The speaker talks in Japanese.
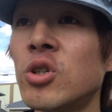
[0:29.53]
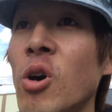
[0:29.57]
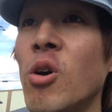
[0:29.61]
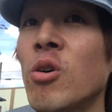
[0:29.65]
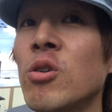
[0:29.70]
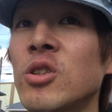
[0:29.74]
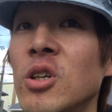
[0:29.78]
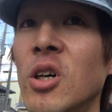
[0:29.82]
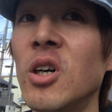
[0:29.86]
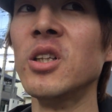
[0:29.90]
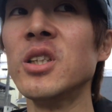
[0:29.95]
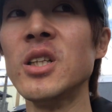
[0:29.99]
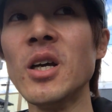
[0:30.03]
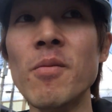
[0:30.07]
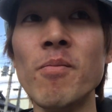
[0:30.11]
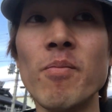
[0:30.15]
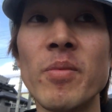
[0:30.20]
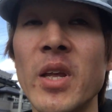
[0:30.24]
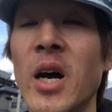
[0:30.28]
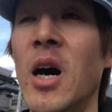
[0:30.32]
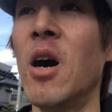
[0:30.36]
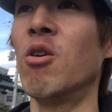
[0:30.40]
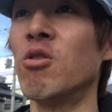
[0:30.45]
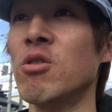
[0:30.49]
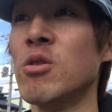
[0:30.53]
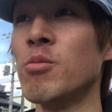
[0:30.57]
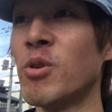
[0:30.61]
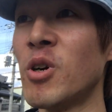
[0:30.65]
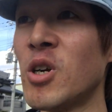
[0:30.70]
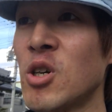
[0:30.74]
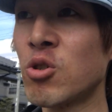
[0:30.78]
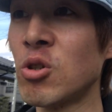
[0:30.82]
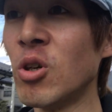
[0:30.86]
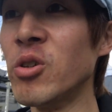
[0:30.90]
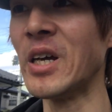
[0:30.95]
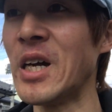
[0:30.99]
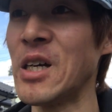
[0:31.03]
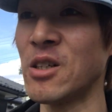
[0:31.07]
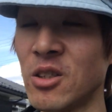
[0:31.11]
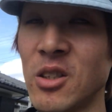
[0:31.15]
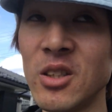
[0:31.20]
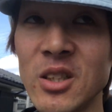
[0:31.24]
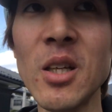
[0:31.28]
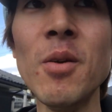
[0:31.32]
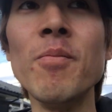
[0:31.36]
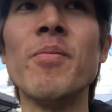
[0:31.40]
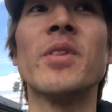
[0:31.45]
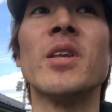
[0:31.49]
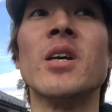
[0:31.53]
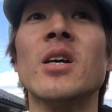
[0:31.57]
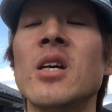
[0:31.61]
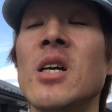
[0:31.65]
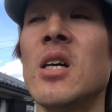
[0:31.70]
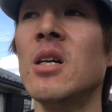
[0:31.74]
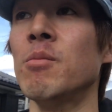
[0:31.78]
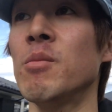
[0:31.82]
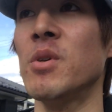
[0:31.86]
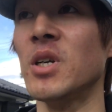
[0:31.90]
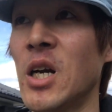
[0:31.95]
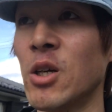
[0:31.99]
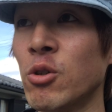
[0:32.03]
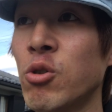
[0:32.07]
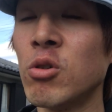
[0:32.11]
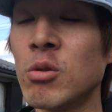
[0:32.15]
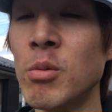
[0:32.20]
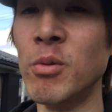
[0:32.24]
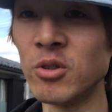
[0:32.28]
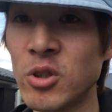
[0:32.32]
京区とあんな青鬼プラクションなるん港区